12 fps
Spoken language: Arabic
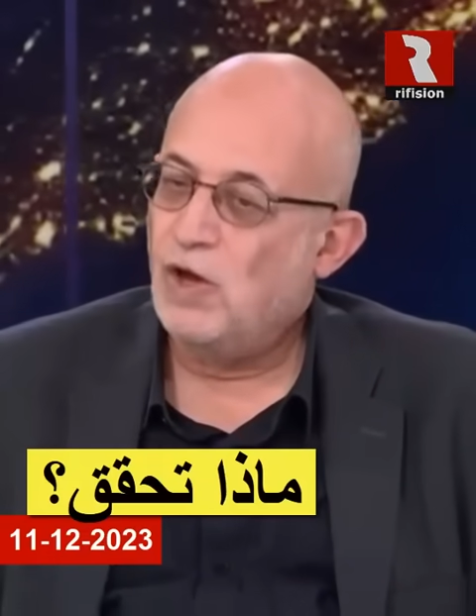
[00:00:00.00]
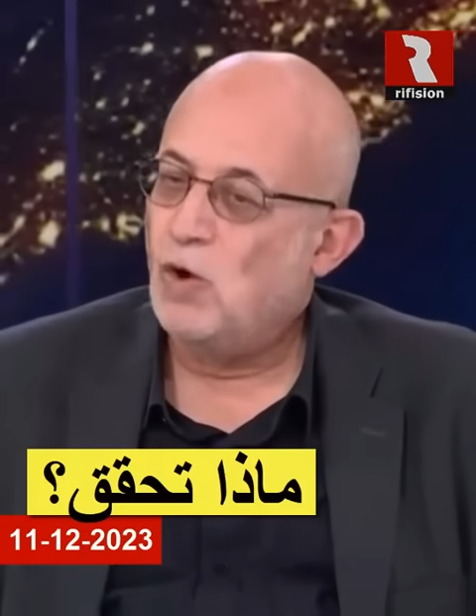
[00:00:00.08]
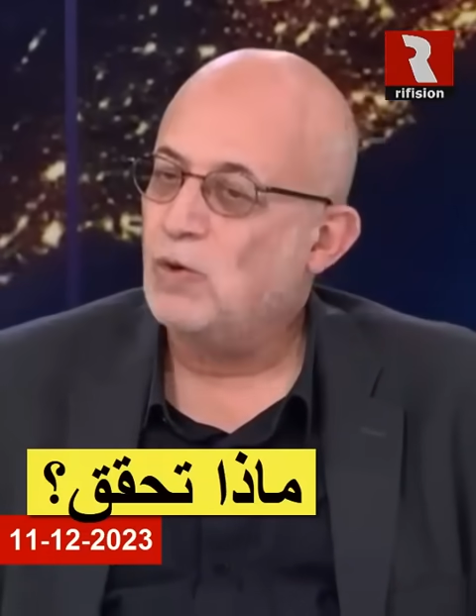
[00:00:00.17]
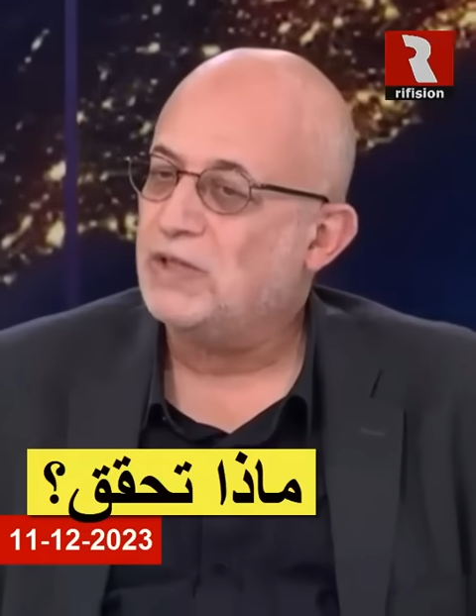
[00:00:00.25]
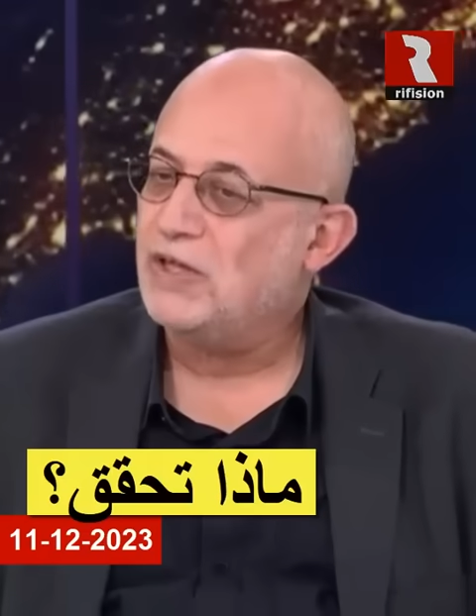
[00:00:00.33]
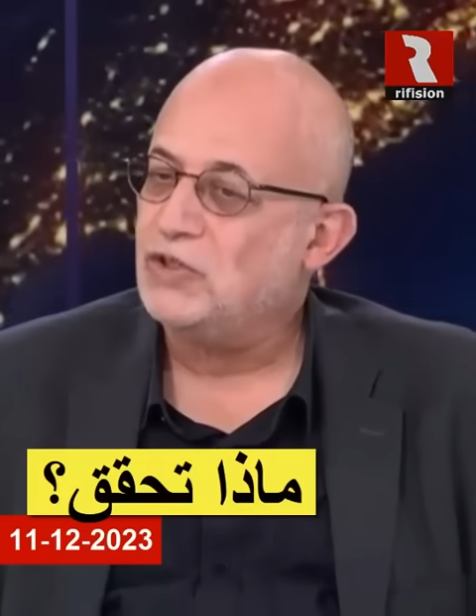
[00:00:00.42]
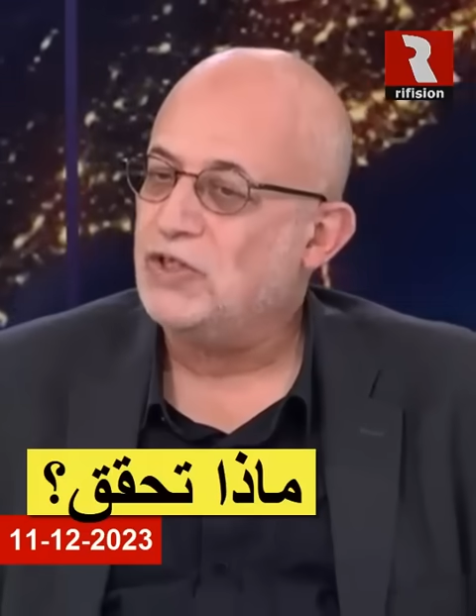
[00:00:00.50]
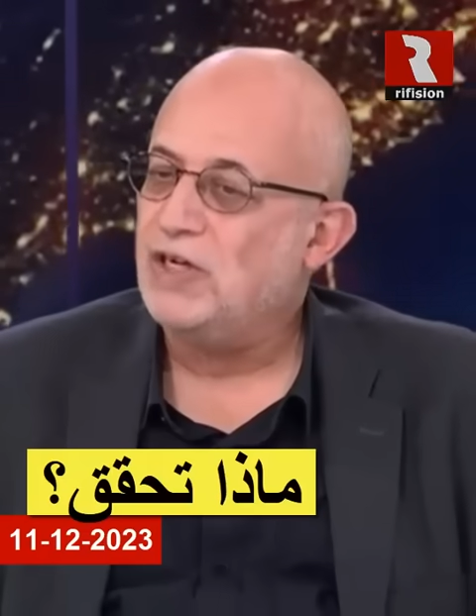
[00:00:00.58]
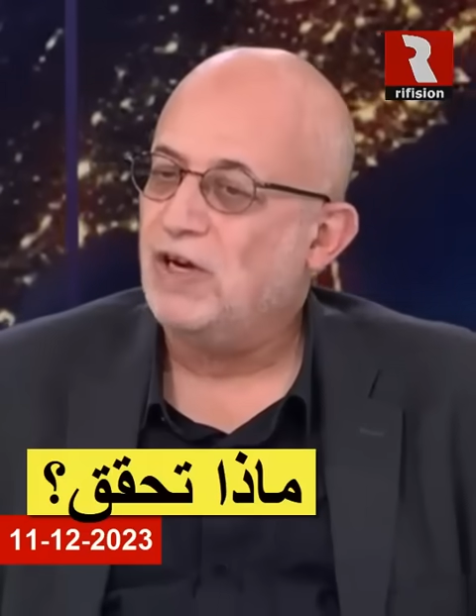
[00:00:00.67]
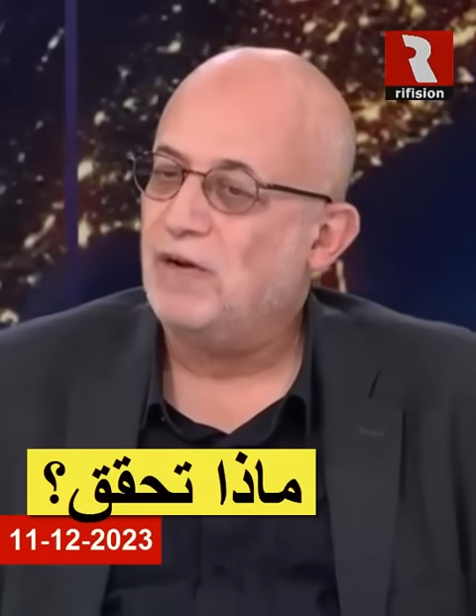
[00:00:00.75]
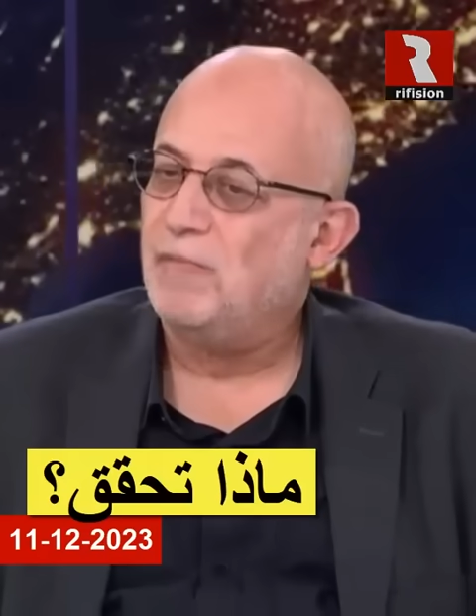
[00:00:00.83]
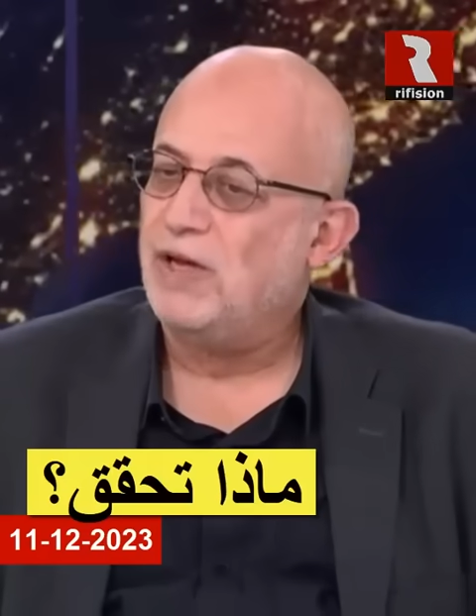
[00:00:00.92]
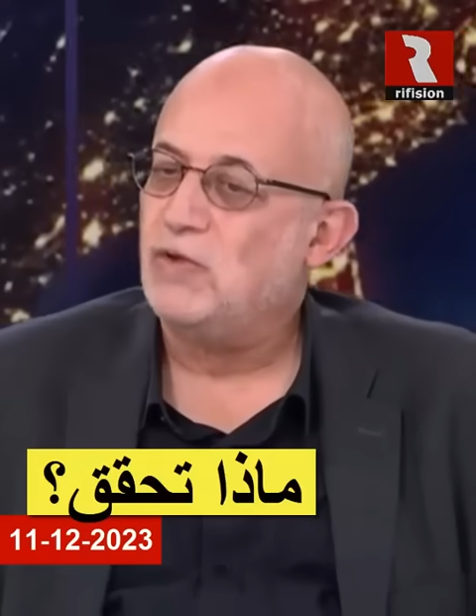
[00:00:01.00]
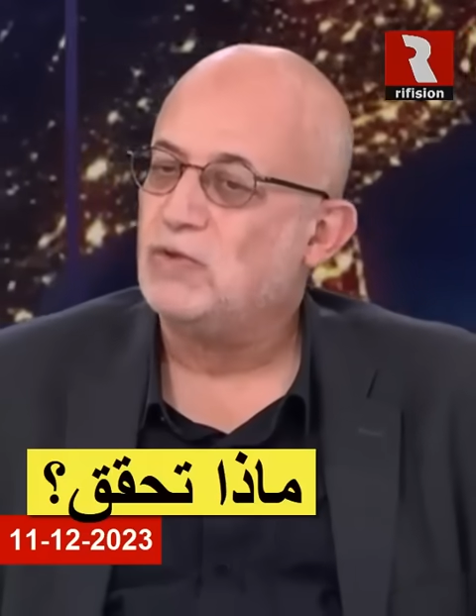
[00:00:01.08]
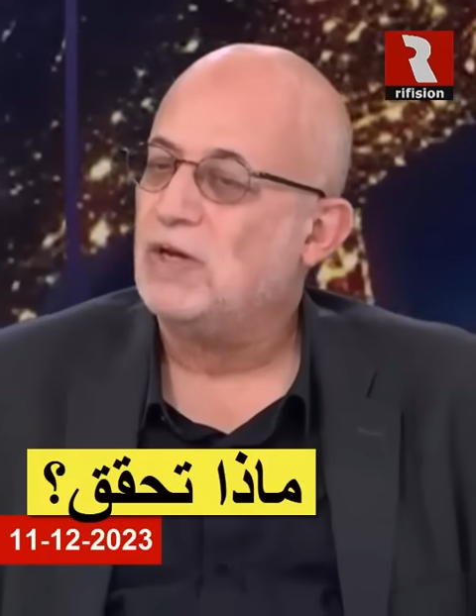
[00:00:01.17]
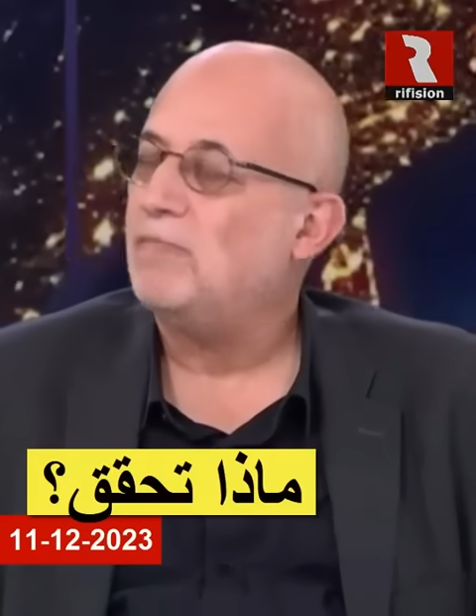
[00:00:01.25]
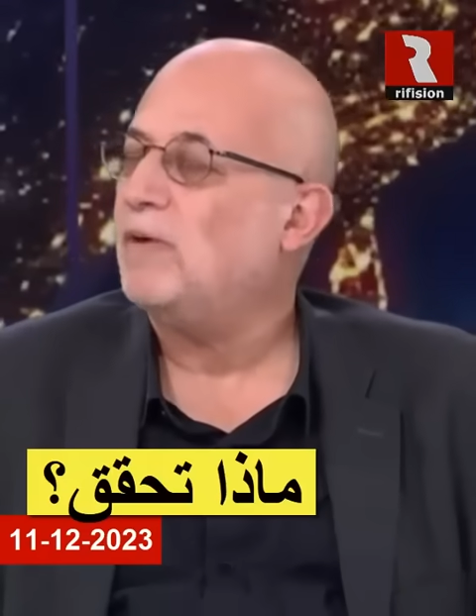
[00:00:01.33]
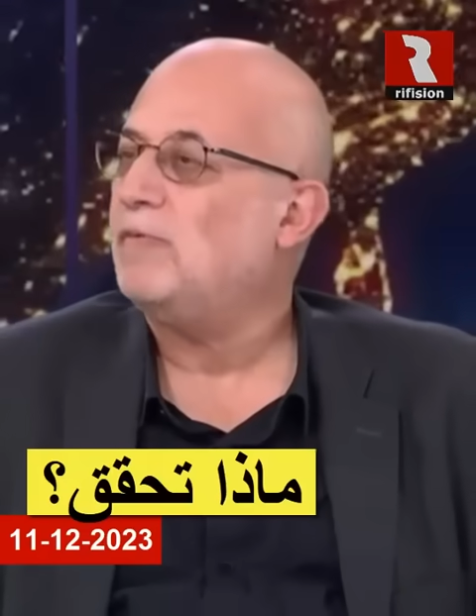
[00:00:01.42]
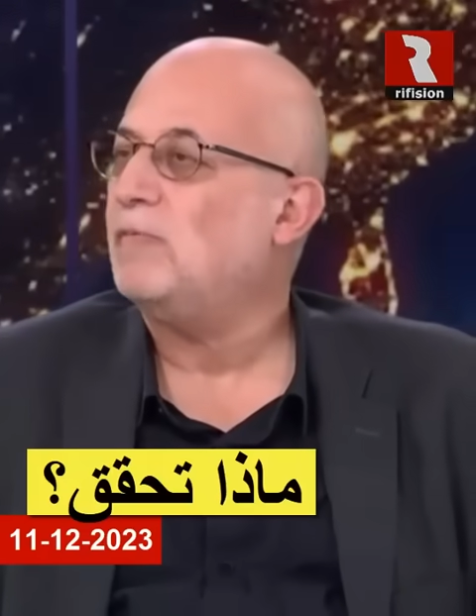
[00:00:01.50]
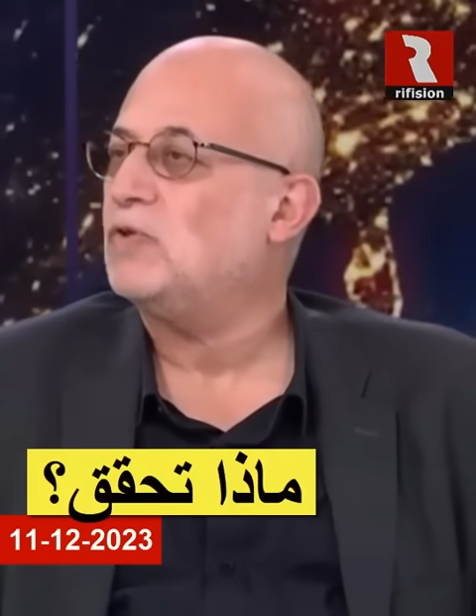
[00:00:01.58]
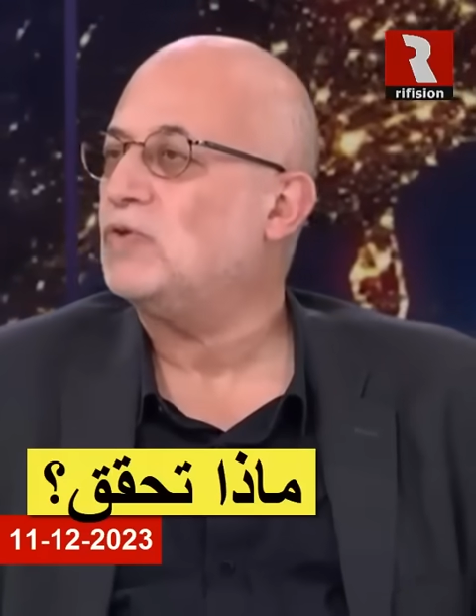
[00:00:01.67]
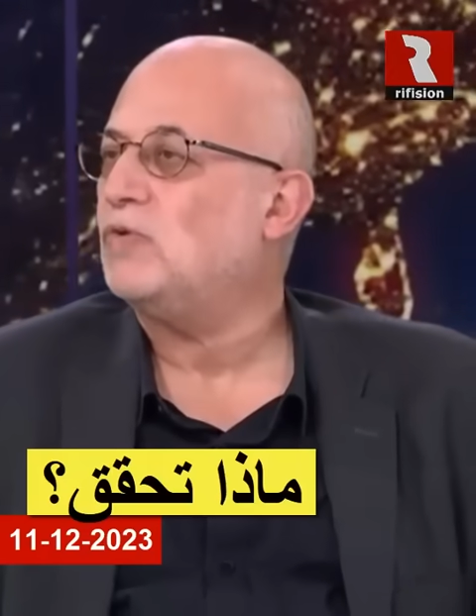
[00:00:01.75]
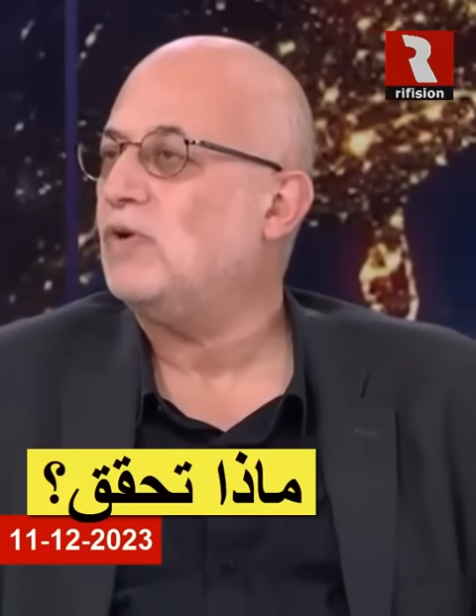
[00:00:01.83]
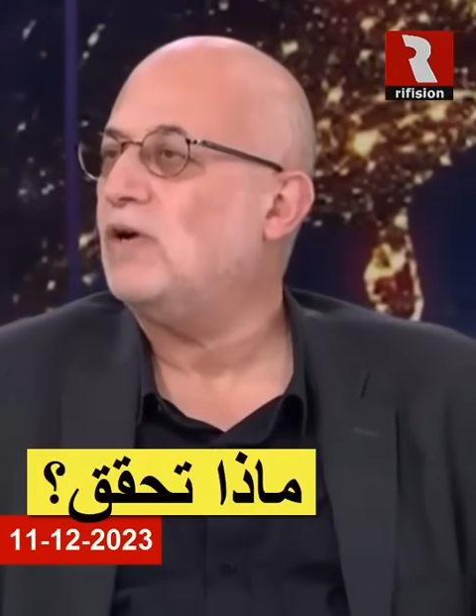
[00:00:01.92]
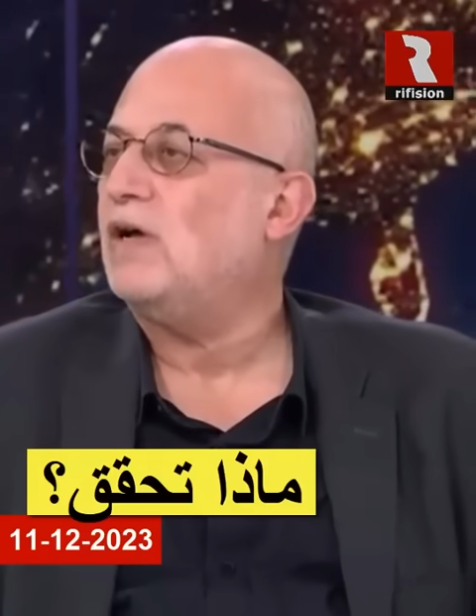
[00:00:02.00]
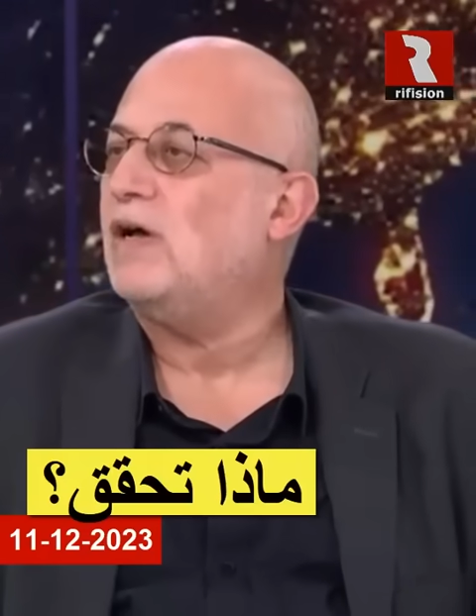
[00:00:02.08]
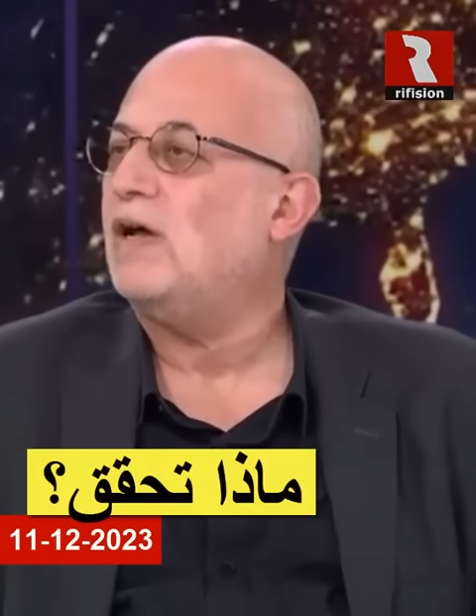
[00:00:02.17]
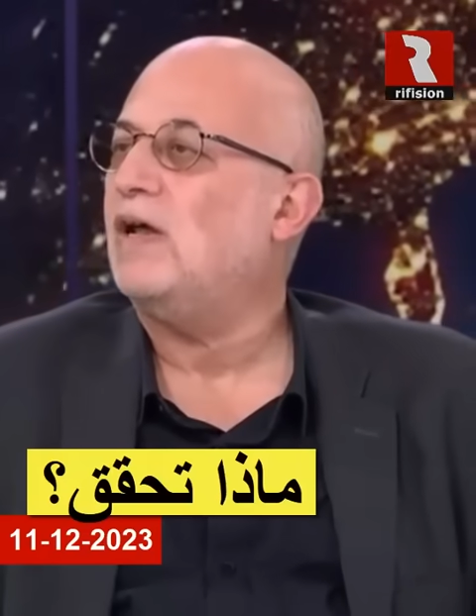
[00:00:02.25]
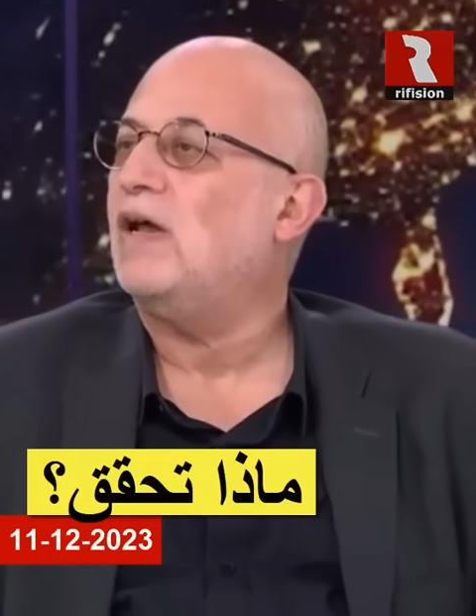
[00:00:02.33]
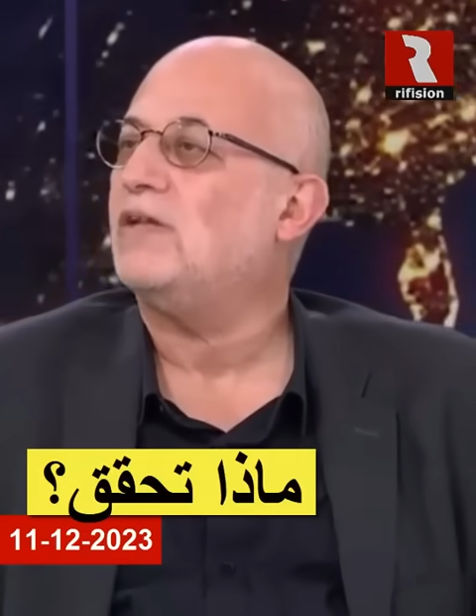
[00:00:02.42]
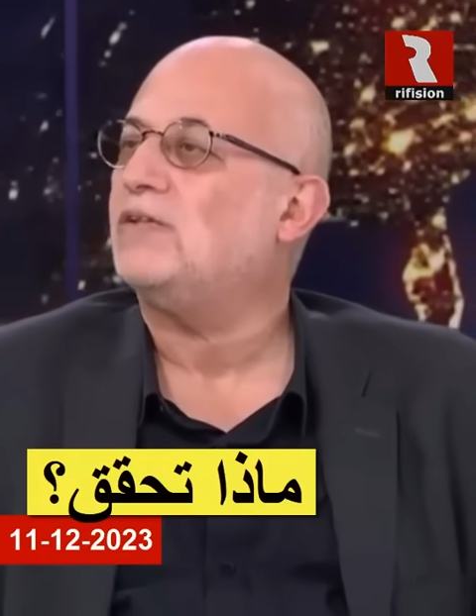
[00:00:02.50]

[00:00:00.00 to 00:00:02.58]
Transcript: هو تأجيل ما يسمى بمشروع آه،